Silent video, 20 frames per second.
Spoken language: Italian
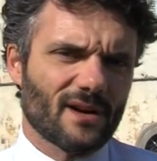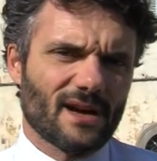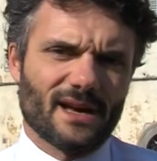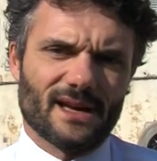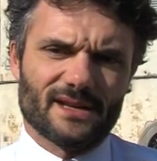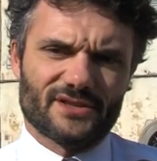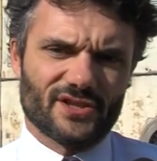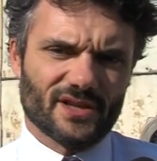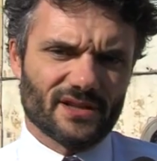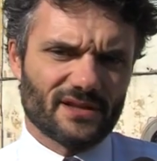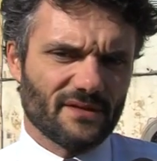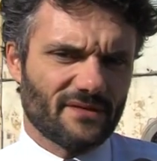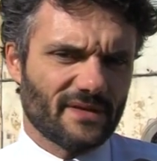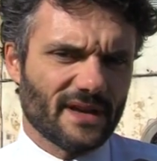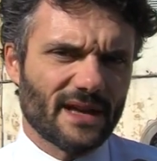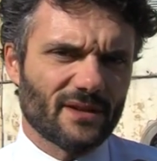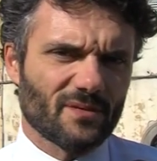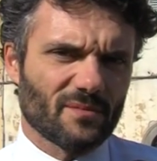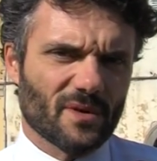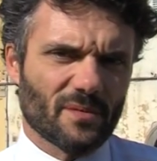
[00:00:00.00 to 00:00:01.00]
ha
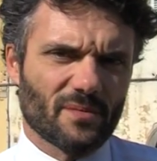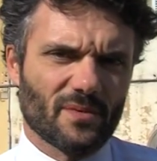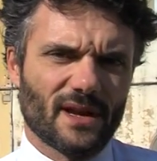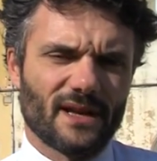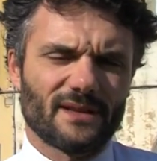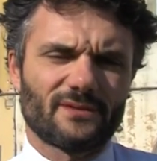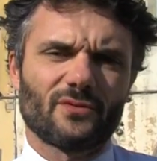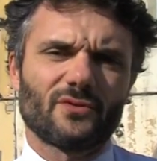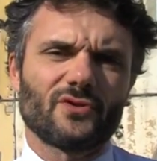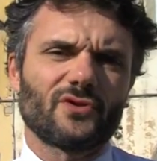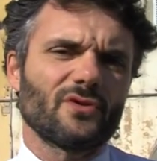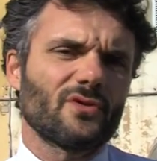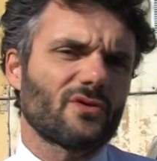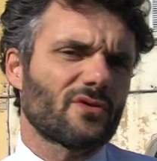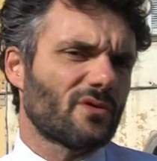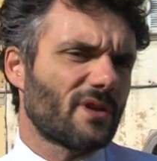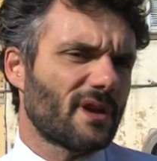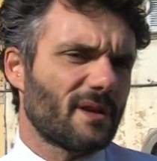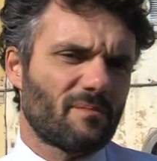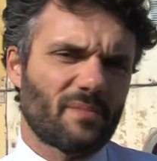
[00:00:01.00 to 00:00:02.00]
certificato proprio l'altro
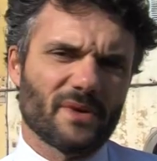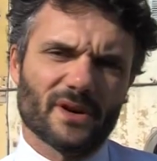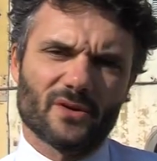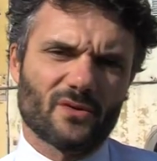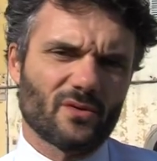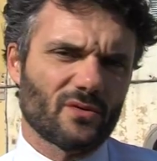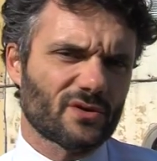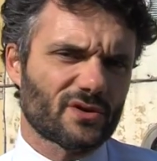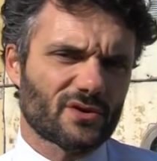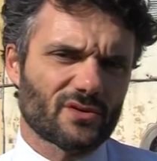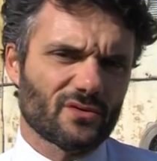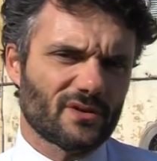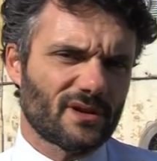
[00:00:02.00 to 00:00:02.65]
giorno che il percorso